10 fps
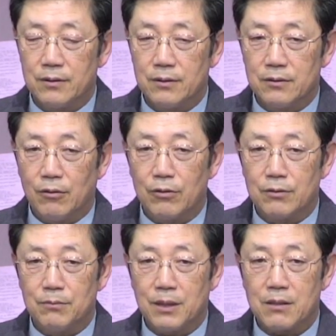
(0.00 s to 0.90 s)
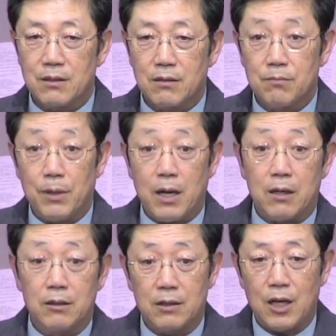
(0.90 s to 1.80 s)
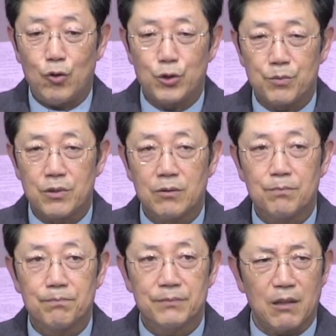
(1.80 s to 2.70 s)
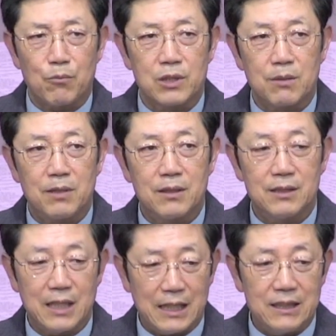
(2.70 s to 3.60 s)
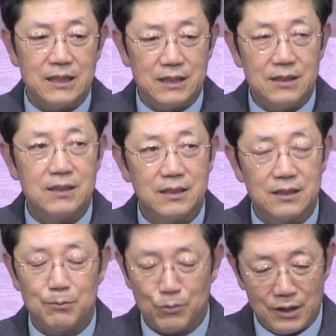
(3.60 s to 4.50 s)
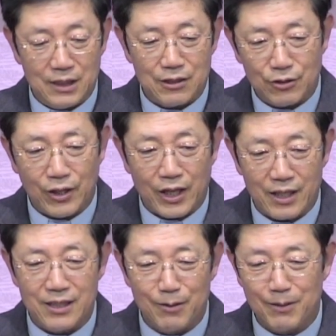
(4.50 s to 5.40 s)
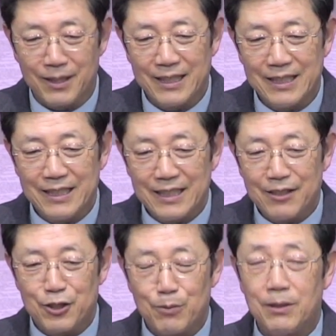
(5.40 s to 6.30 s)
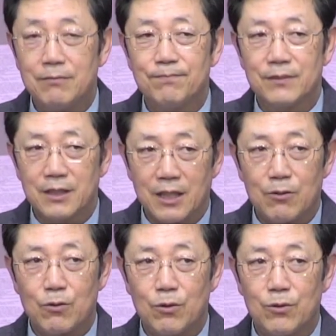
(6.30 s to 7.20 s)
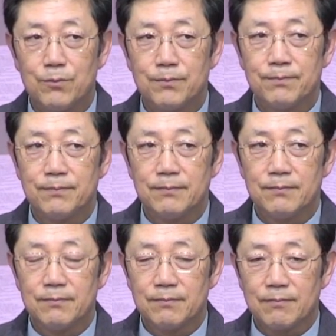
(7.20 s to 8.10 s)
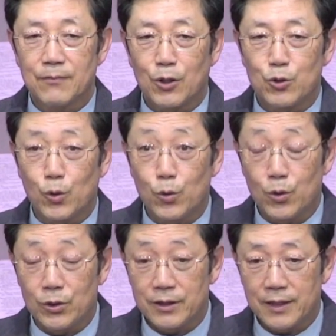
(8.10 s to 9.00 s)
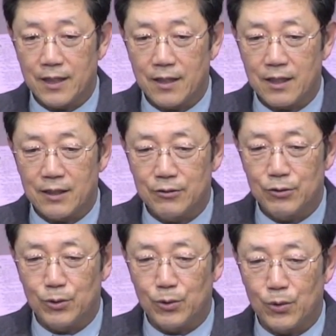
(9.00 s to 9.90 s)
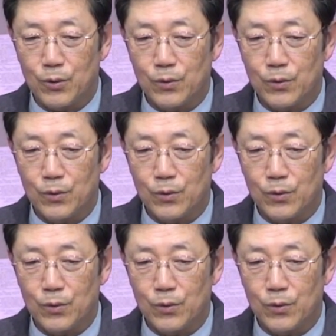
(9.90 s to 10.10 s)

그래서 뭐 막 그렇게 하고 싶죠. 딱 보자마자 야 이, 뭐 이래서 되겠냐 그렇지만 참고 더 좋은 것을 생각할 수 있도록